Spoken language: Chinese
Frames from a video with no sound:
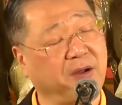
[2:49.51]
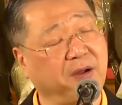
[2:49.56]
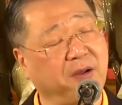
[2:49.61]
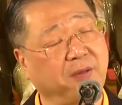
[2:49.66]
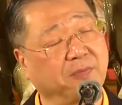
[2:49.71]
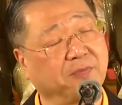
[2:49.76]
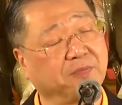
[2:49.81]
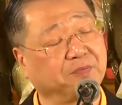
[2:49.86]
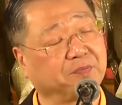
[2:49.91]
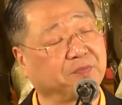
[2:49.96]

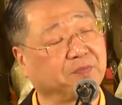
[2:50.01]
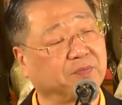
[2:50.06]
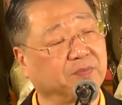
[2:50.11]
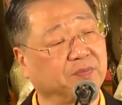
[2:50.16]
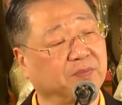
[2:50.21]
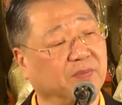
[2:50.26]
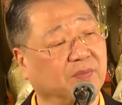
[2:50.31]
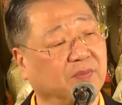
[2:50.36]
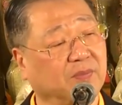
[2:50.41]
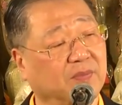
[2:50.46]
是，
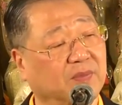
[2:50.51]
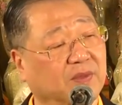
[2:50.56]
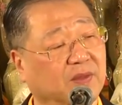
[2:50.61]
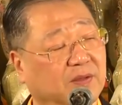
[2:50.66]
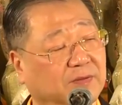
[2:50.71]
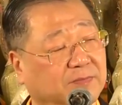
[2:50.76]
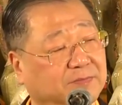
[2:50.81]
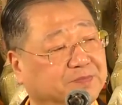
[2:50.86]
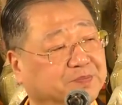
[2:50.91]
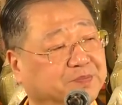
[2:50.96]
目前
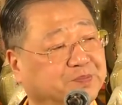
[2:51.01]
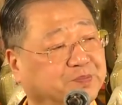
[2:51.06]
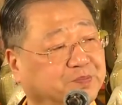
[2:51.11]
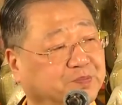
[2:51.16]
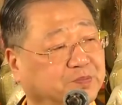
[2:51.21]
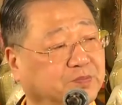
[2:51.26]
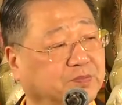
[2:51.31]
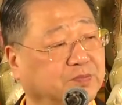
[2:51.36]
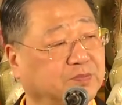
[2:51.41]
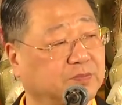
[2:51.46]
是没有，
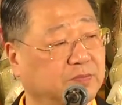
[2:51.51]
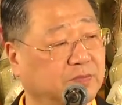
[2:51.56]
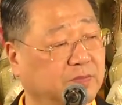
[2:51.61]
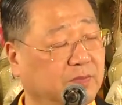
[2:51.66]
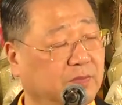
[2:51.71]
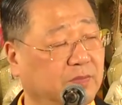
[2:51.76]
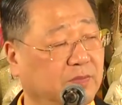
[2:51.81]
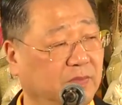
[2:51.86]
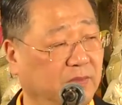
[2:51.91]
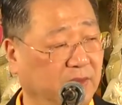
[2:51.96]
因为我吃
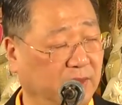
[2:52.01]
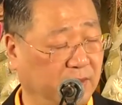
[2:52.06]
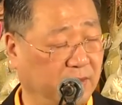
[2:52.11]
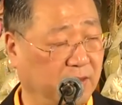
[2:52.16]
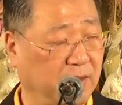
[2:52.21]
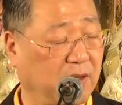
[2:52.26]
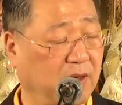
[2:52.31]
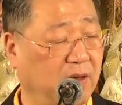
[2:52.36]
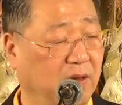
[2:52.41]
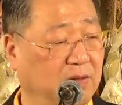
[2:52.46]
素也
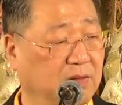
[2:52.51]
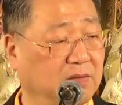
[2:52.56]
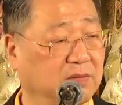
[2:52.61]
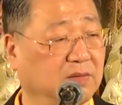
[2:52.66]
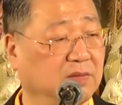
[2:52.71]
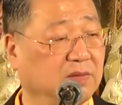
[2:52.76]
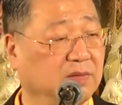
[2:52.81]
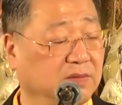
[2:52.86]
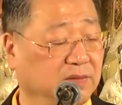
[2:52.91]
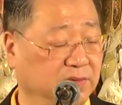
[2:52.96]
有一阵
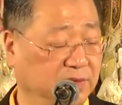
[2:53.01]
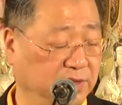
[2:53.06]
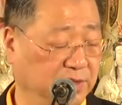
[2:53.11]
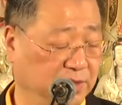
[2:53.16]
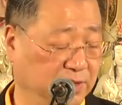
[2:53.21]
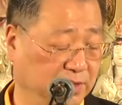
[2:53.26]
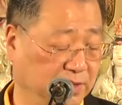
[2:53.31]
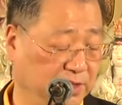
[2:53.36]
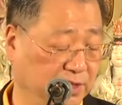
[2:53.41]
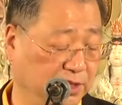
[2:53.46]
子。
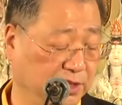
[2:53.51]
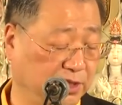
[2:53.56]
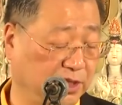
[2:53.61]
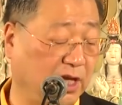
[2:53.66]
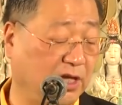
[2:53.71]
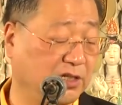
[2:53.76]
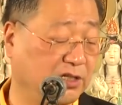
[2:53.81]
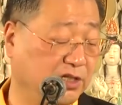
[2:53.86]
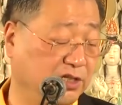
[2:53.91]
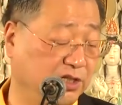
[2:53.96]
你你，
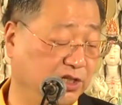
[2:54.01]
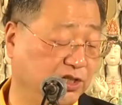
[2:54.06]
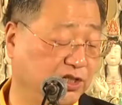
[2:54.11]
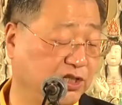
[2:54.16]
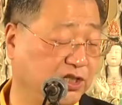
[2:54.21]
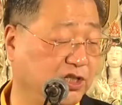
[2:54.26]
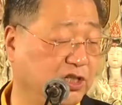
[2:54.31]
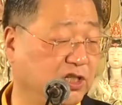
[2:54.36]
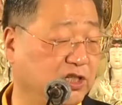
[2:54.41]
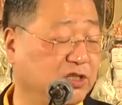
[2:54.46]
但是你
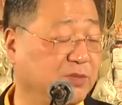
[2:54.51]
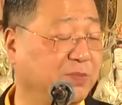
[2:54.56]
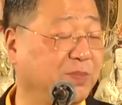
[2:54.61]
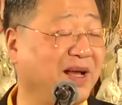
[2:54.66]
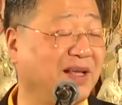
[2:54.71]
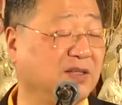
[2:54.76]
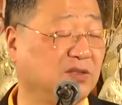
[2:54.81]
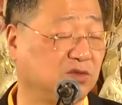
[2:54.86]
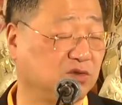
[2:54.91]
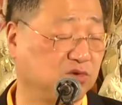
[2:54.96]
吃的是
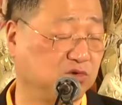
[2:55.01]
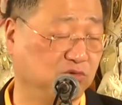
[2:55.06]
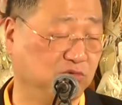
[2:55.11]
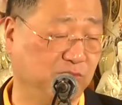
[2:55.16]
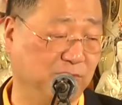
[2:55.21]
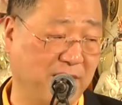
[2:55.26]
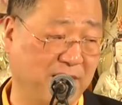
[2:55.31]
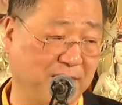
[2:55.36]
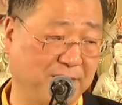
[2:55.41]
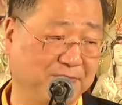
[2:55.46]
半素
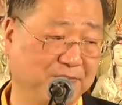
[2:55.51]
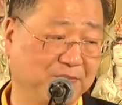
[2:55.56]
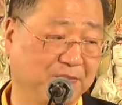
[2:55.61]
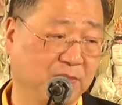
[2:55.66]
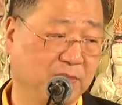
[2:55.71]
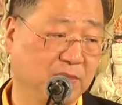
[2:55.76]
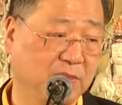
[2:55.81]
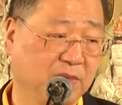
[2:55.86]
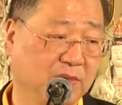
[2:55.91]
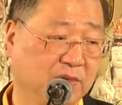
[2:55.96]
嘛？
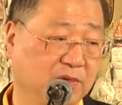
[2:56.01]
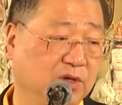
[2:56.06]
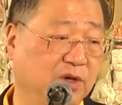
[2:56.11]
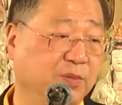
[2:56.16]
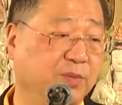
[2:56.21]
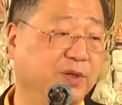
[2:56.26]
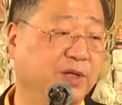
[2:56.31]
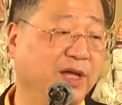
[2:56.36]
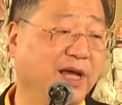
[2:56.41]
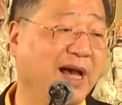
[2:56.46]
对，对
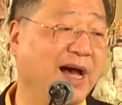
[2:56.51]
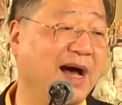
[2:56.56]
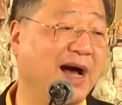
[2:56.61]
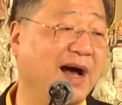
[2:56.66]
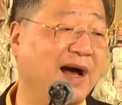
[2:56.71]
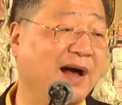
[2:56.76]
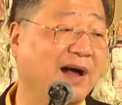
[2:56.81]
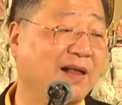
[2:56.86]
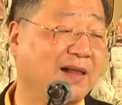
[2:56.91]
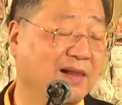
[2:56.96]
不对
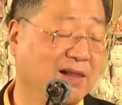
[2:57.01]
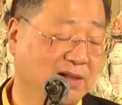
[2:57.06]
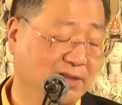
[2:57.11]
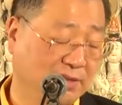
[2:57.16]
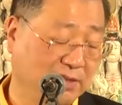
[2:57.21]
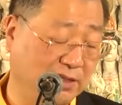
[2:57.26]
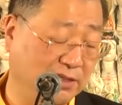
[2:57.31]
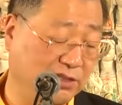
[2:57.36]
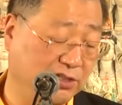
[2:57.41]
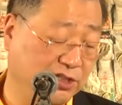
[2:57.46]
啊？对。
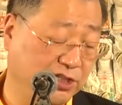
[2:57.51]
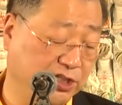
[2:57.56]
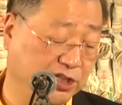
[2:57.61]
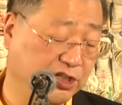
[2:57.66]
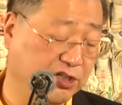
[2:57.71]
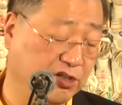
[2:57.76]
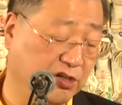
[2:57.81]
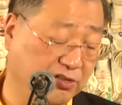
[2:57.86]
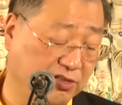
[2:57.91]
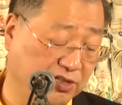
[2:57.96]
但是你
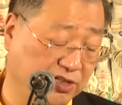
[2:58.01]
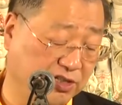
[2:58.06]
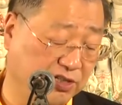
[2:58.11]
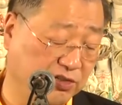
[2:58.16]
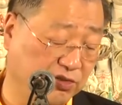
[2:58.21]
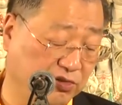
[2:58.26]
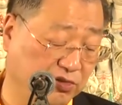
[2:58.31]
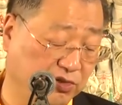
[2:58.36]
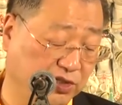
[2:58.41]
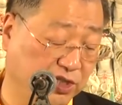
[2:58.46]
小的时
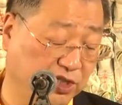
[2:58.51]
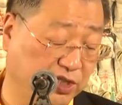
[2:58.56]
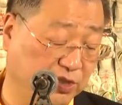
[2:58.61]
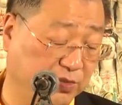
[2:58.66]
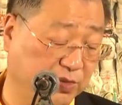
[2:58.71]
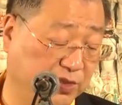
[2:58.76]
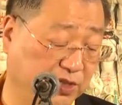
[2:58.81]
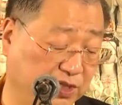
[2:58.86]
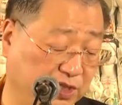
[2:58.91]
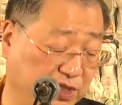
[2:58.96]
候，你是
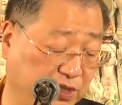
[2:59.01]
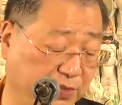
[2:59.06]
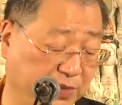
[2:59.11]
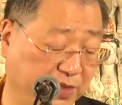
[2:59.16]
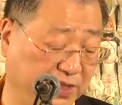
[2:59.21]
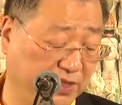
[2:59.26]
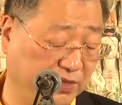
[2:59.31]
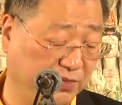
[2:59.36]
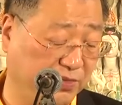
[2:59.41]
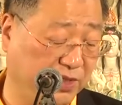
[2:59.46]
不是特别
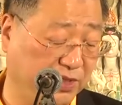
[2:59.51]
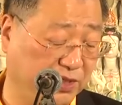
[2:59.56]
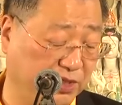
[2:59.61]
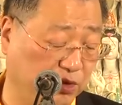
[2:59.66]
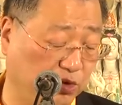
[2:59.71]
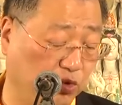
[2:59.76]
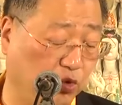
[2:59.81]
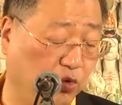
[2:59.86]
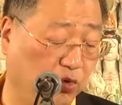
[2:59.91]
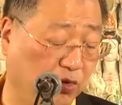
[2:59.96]
喜欢
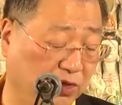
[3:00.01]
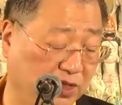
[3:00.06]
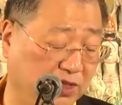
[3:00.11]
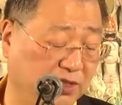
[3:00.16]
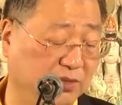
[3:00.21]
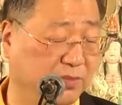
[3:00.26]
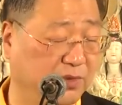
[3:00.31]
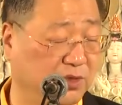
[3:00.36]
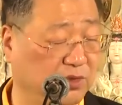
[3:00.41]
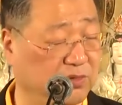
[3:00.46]
吃活的
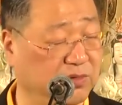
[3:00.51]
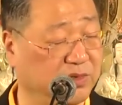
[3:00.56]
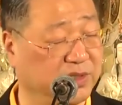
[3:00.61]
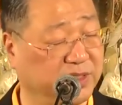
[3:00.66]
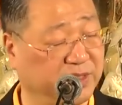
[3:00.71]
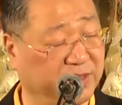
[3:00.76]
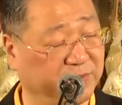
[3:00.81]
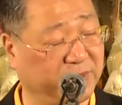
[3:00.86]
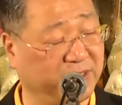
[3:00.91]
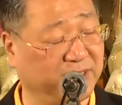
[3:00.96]
什么东
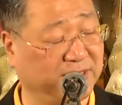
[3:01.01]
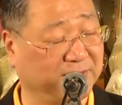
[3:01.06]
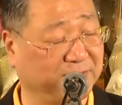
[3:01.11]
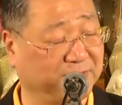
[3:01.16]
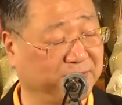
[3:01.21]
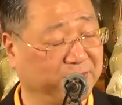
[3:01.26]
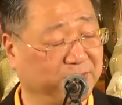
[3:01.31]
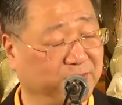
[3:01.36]
西吗？